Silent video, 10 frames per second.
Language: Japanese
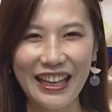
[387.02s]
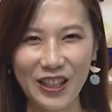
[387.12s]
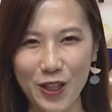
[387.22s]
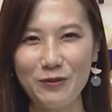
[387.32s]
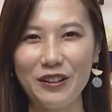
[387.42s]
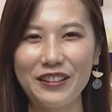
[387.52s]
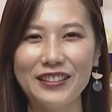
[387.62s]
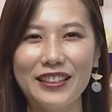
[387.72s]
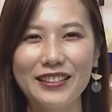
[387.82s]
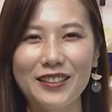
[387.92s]
え今日も
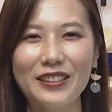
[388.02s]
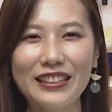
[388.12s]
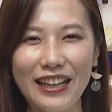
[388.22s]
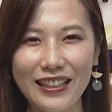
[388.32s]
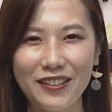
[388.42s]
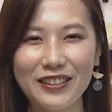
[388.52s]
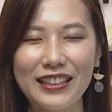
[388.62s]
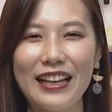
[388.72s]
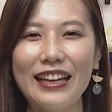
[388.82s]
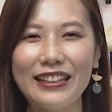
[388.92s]
クスクスのお時間にお
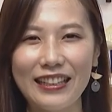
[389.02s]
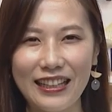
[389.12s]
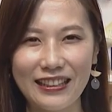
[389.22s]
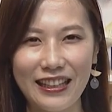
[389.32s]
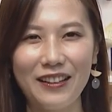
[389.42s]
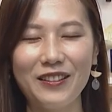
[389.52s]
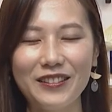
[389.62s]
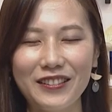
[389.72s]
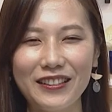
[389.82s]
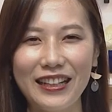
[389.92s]
付き合いいただいて
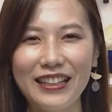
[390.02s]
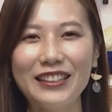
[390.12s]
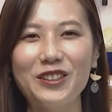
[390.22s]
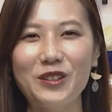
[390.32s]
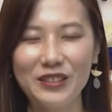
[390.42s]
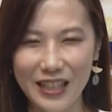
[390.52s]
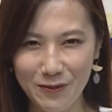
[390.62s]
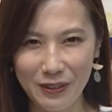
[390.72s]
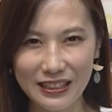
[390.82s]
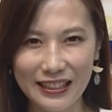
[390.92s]
本当にありがとうござ
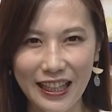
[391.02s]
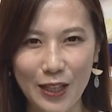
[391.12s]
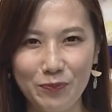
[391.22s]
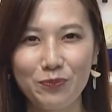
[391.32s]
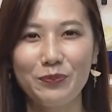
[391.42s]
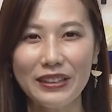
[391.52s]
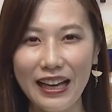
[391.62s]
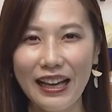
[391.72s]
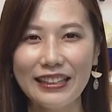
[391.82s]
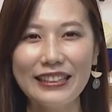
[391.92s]
いましたま
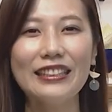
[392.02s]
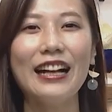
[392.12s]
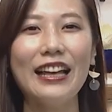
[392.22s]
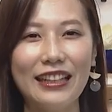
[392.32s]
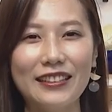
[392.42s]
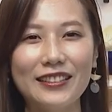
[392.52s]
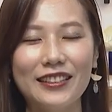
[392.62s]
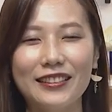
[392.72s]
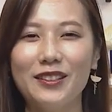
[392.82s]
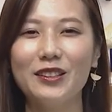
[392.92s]
た次回
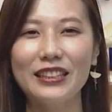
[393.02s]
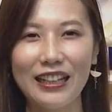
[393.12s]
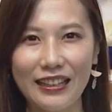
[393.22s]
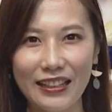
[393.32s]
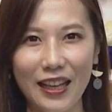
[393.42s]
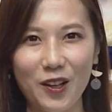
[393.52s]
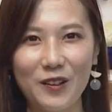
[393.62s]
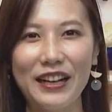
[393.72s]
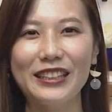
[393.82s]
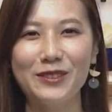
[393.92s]
クスクスのお時間で
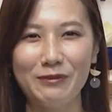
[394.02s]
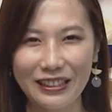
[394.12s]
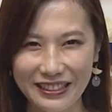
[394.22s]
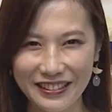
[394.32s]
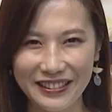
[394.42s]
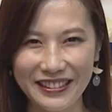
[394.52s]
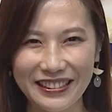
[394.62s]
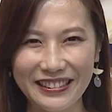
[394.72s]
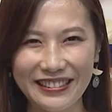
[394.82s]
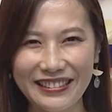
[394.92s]
お会いしま
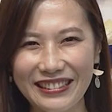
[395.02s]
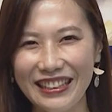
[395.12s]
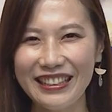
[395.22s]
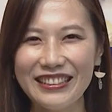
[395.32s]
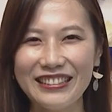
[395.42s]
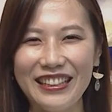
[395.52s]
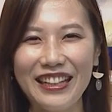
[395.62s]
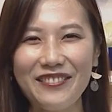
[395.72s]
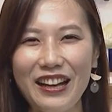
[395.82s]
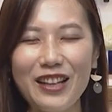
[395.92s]
しょうそれ
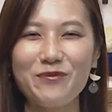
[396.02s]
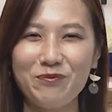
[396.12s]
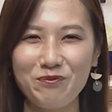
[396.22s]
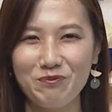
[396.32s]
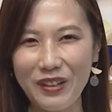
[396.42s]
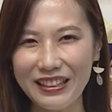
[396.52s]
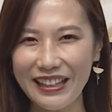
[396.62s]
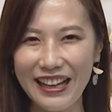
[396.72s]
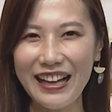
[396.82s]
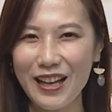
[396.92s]
ではま
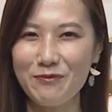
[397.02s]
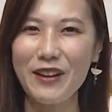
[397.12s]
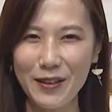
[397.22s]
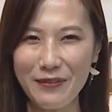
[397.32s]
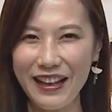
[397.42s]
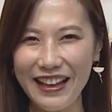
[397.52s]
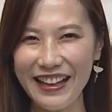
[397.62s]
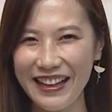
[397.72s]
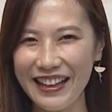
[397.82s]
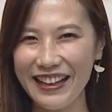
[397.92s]
た
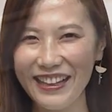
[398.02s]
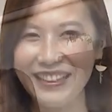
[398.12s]
バイバーイ